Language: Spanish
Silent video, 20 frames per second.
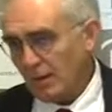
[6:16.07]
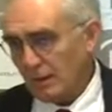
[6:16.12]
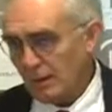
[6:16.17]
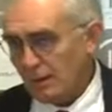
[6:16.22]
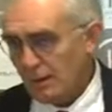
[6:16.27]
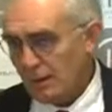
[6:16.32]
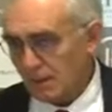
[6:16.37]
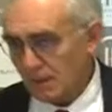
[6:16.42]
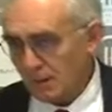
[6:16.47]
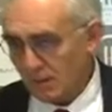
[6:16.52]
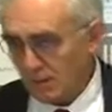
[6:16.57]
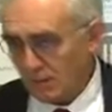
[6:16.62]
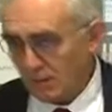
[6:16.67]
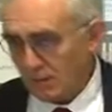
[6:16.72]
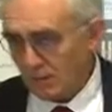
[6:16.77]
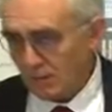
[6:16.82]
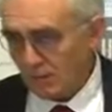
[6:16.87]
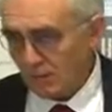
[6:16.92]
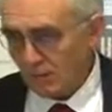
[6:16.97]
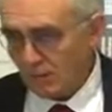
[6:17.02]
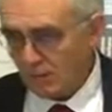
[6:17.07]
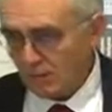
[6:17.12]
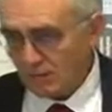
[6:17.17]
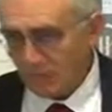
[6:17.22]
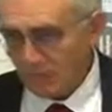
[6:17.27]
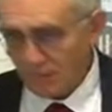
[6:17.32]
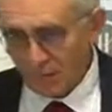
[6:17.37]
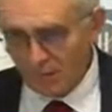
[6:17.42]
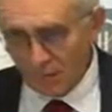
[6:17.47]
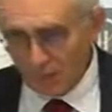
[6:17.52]
Castilla-León y
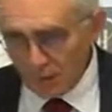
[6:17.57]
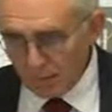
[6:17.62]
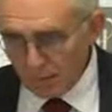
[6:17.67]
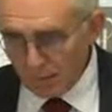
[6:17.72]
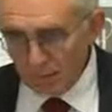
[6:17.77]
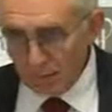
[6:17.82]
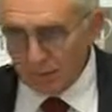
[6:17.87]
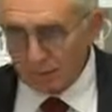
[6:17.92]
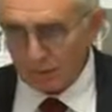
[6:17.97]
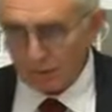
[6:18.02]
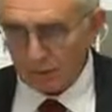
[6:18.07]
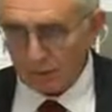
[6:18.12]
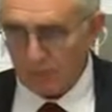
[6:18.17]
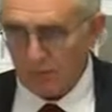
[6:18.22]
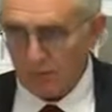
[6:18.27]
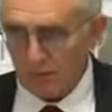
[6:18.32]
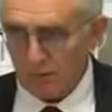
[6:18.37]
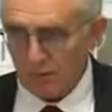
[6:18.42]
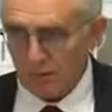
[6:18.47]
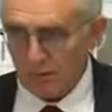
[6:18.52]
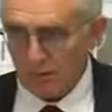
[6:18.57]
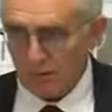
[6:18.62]
tremendamente potente,